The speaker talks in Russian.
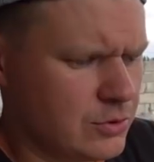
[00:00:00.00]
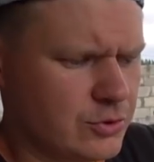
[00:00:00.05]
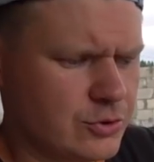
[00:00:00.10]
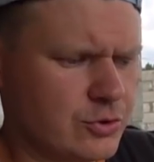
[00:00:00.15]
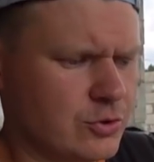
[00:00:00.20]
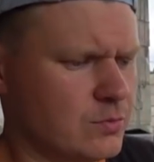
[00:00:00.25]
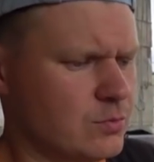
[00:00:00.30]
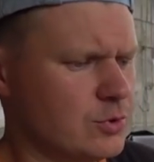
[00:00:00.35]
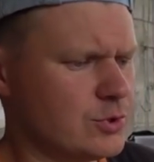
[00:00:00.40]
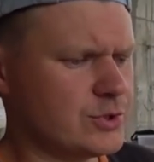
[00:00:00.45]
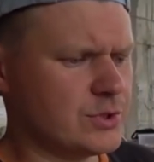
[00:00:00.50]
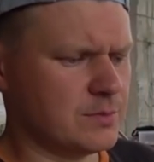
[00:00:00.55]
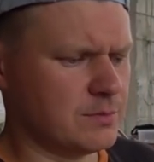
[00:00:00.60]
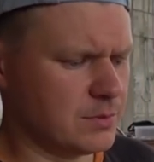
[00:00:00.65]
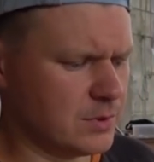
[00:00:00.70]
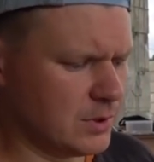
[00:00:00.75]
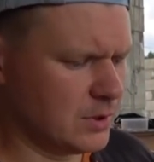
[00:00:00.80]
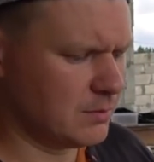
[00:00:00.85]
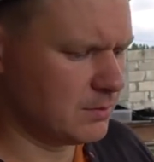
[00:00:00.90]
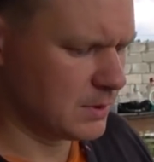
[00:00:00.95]
что можно
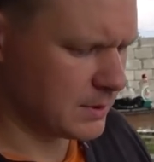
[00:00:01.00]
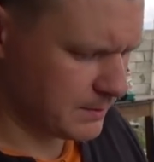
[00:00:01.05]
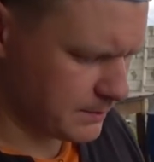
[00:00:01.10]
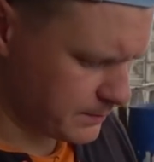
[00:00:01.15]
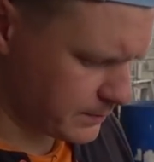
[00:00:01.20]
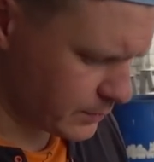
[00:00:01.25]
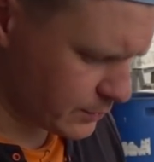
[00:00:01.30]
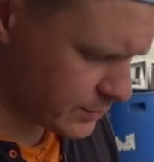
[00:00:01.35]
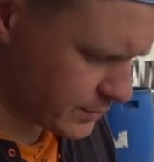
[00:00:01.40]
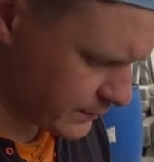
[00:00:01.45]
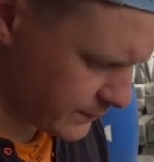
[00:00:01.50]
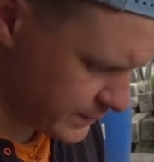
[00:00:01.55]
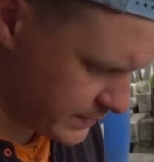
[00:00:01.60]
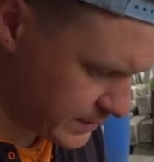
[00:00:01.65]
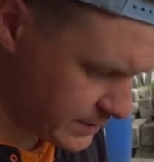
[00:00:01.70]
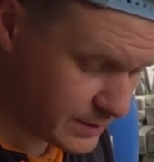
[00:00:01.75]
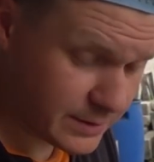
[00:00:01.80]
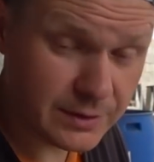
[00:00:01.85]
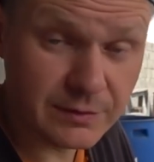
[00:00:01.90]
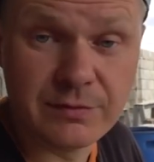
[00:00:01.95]
было бы просто
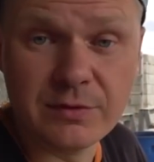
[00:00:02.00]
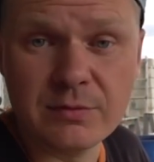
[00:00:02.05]
взять и